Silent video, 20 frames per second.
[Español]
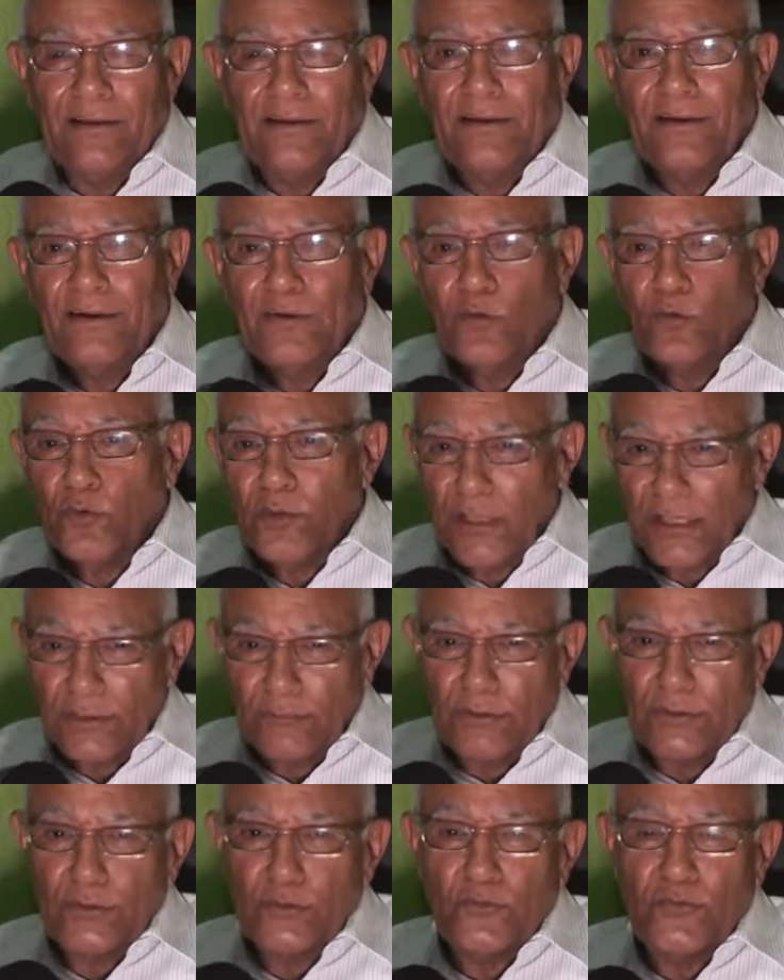eh,
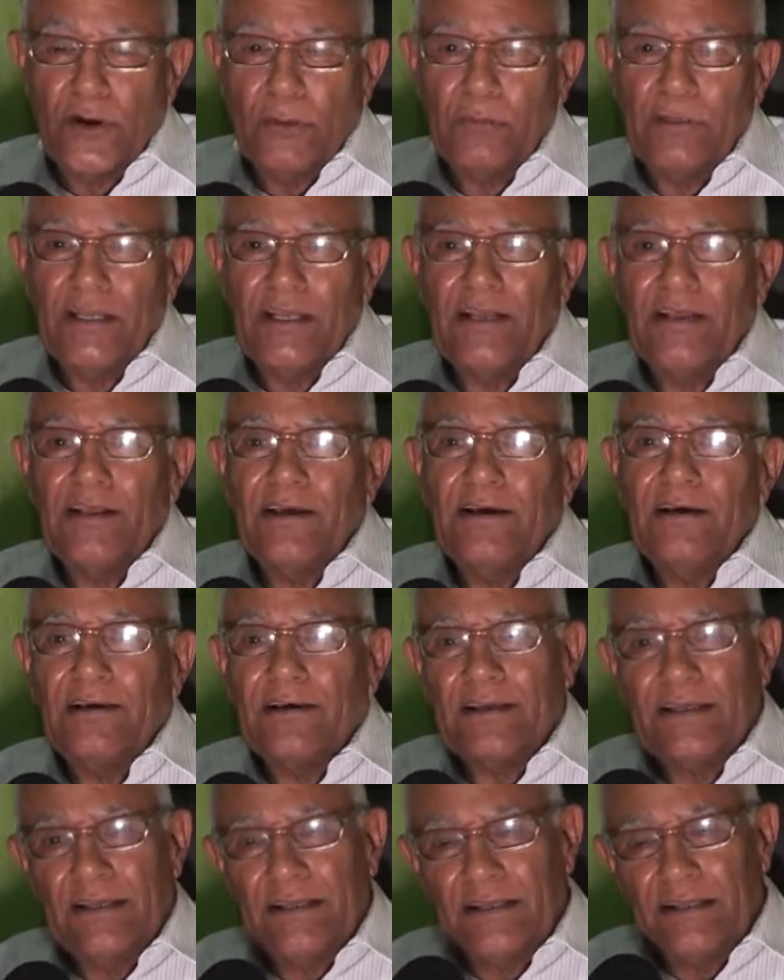cuidando a su familia,
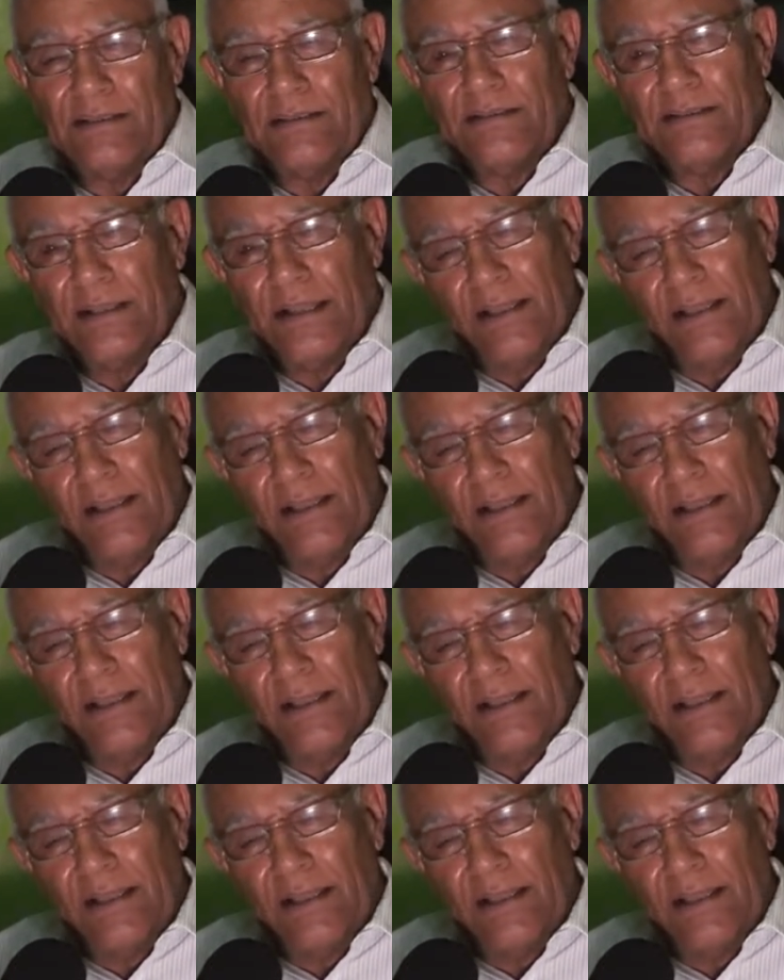que,